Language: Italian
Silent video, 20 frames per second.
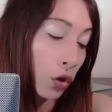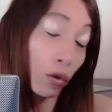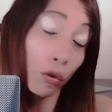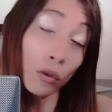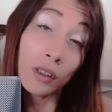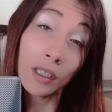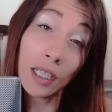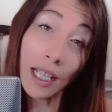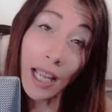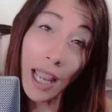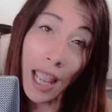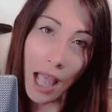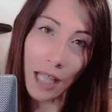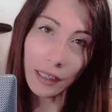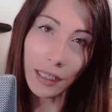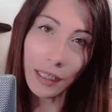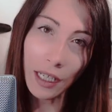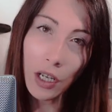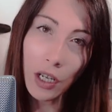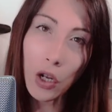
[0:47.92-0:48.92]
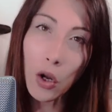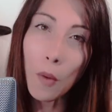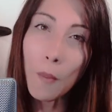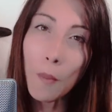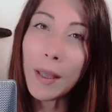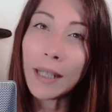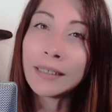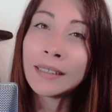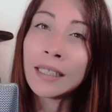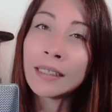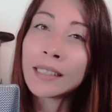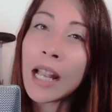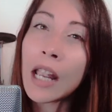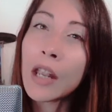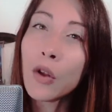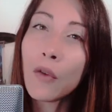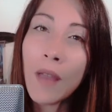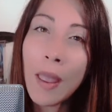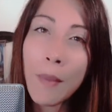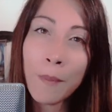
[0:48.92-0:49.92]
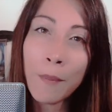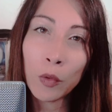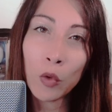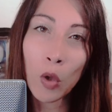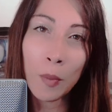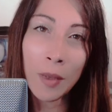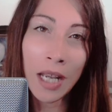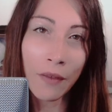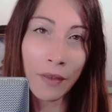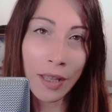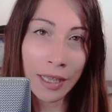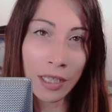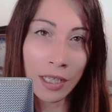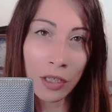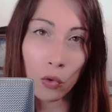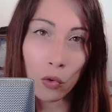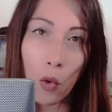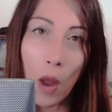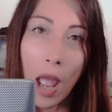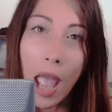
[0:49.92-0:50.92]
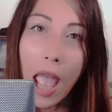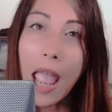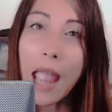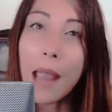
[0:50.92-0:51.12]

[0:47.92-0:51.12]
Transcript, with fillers: Tutti reati commessi tra il novembre 2022